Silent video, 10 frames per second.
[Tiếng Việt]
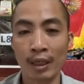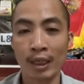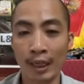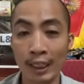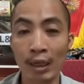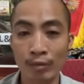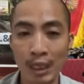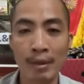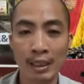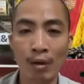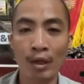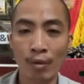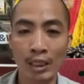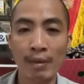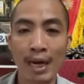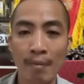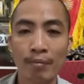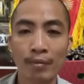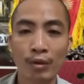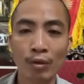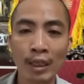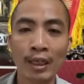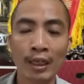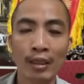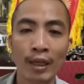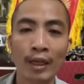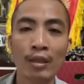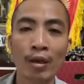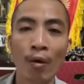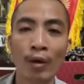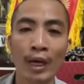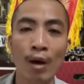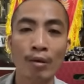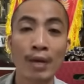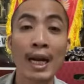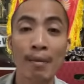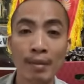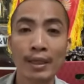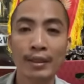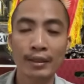nên đánh lồng xe 36 là được hoặc xe 35 tốt nhất nên lên độ cái cầu 35 ấy